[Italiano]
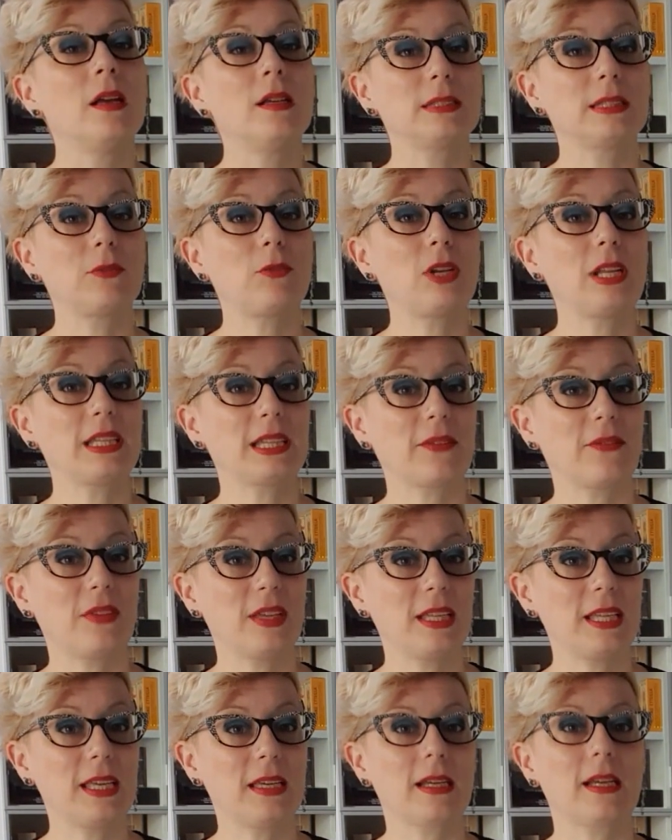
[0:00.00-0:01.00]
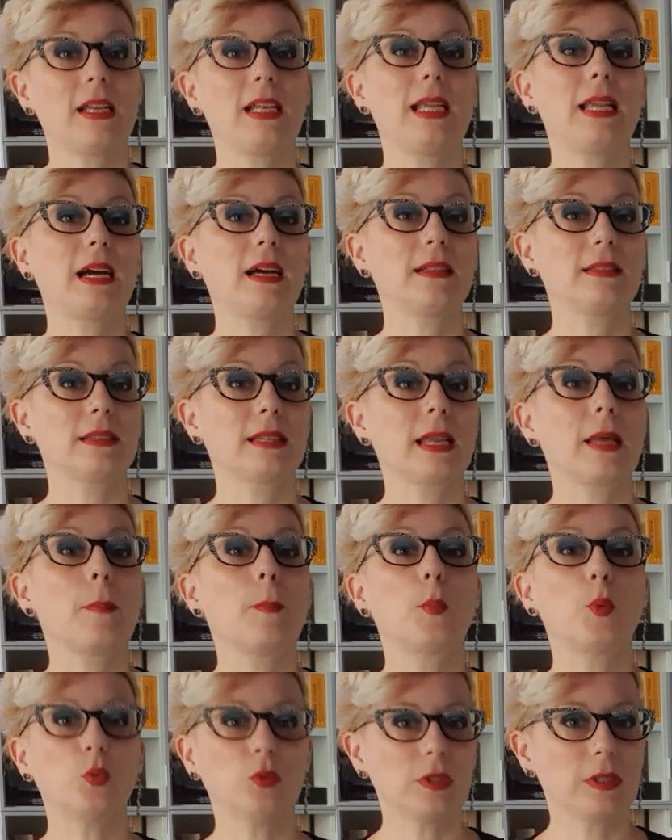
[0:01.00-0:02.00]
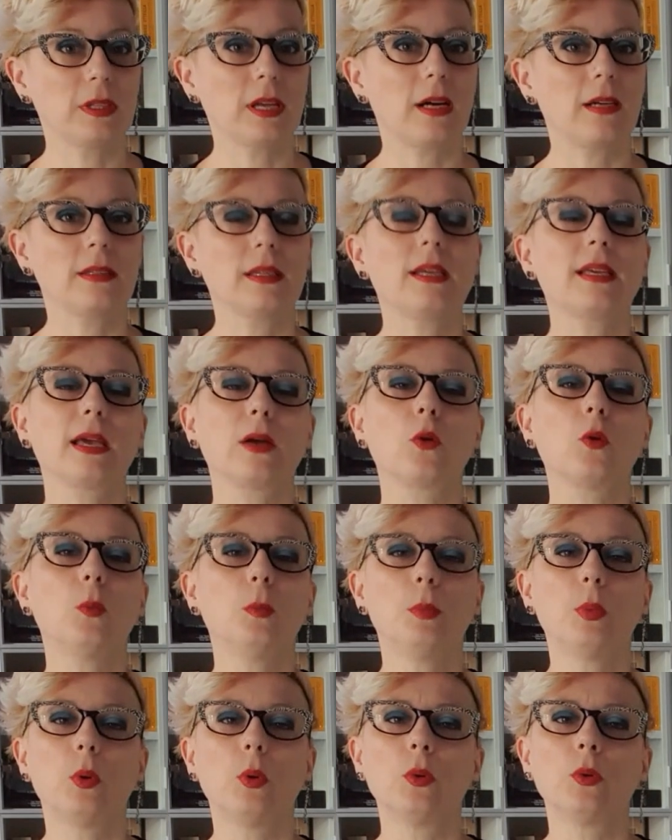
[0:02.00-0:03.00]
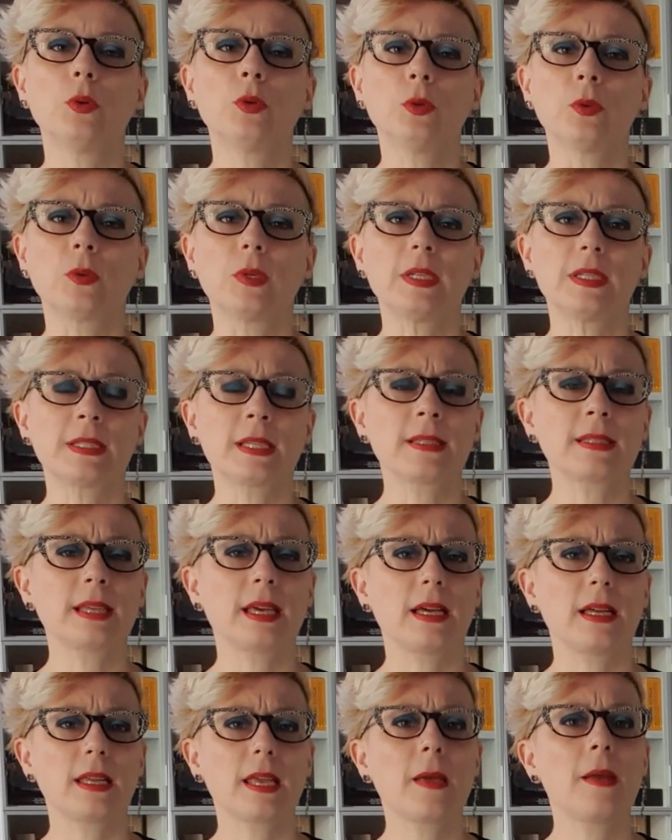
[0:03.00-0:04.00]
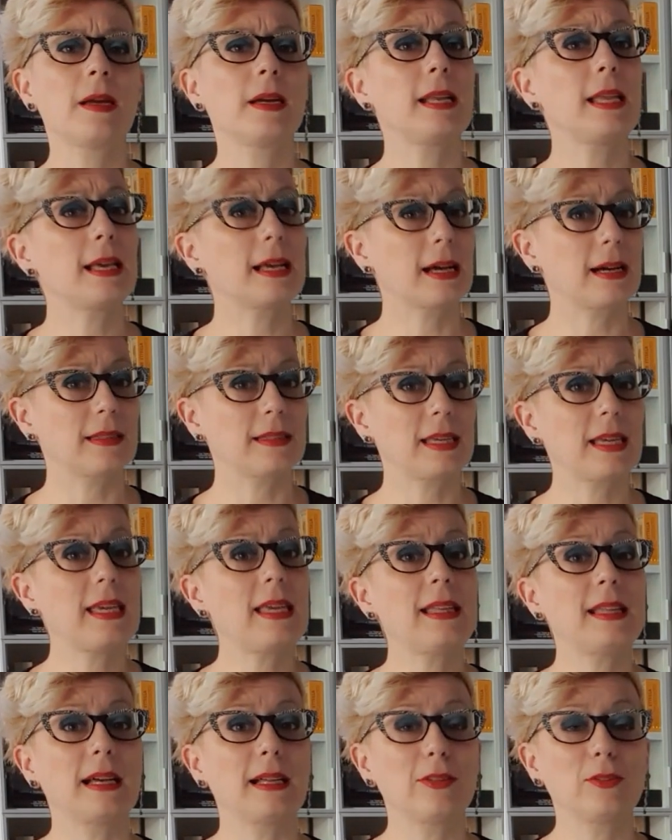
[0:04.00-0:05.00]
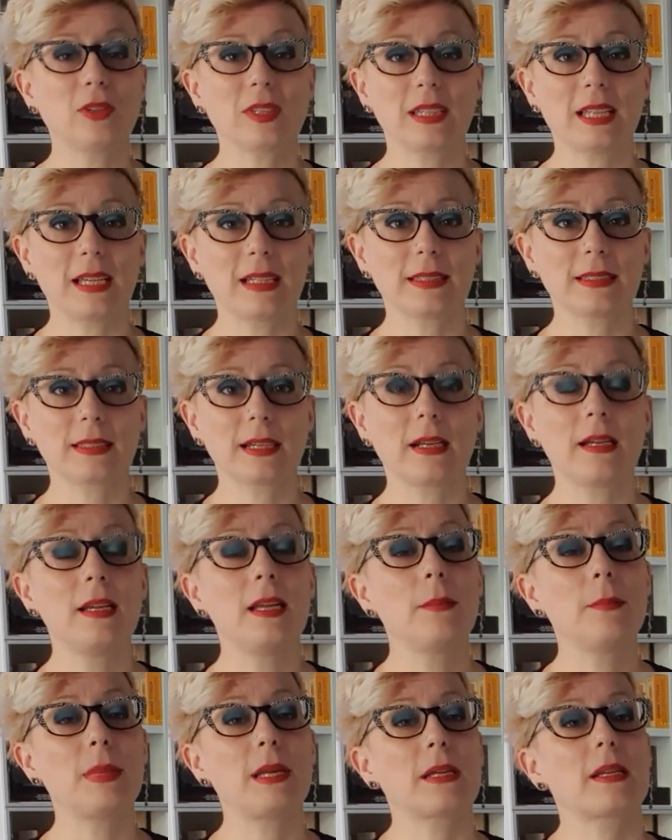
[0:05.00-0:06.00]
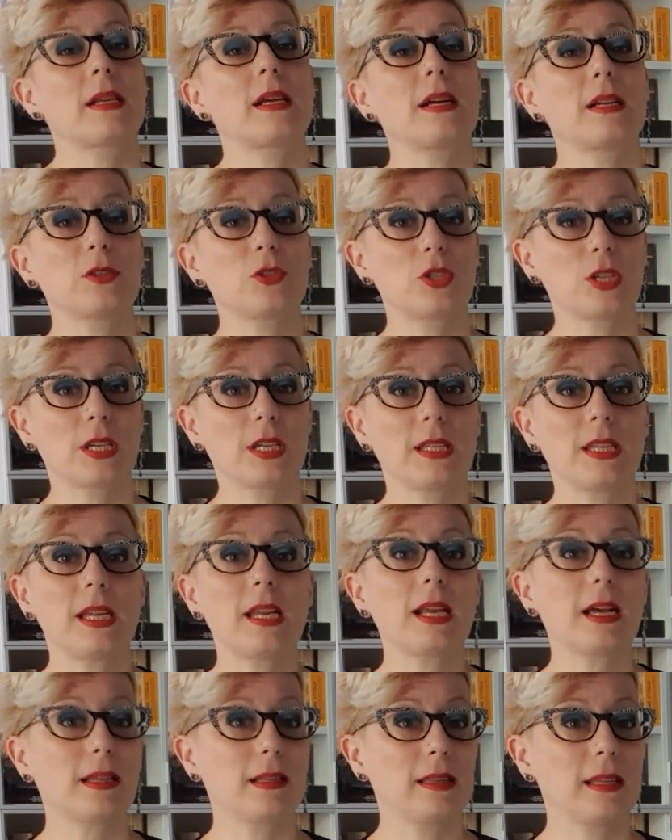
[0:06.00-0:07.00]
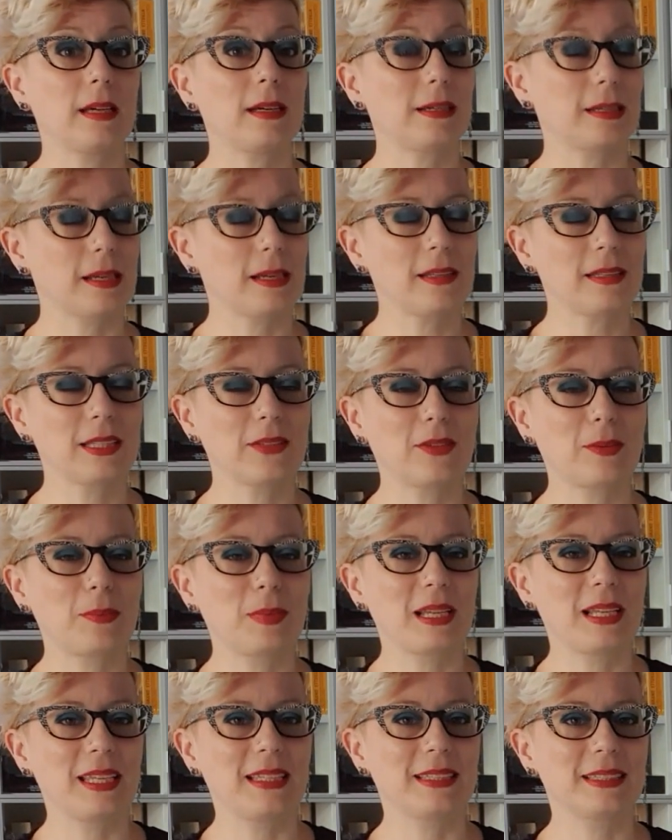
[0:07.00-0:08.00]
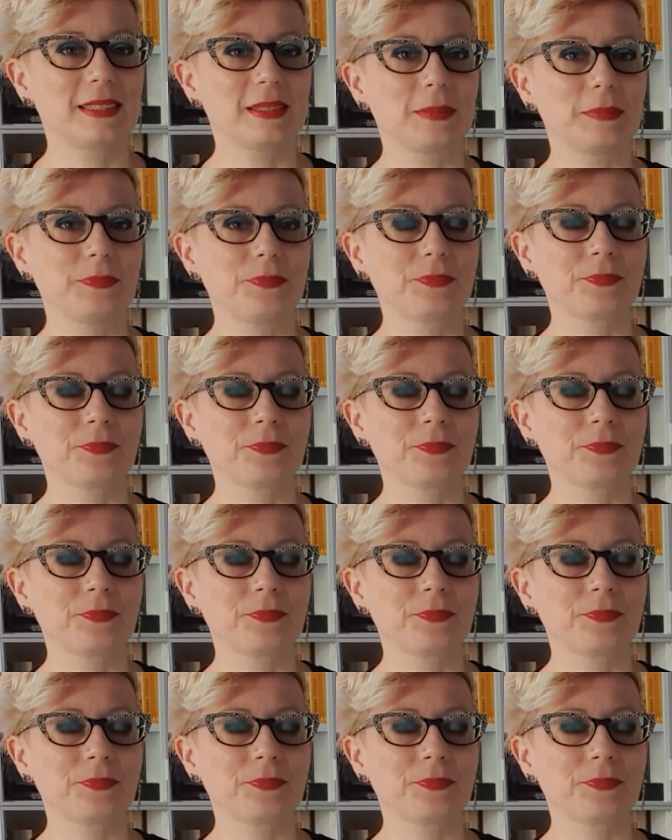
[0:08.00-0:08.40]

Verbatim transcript: Se volete vedere le altre puntate che compongono questa serie, cliccate in alto a destra per accedere alla relativa playlist.